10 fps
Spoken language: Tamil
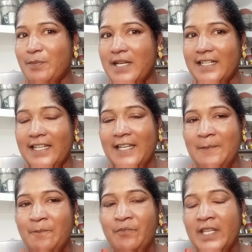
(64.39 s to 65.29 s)
பாருங்கள்
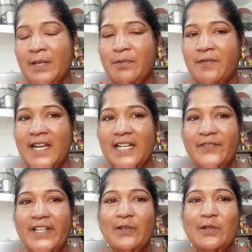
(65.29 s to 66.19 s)
இப்போ வாங்க
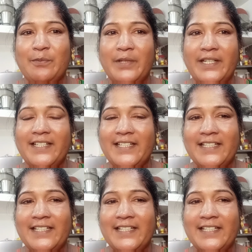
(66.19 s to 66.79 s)
வீடியோக்குள்ளே போயிட்டு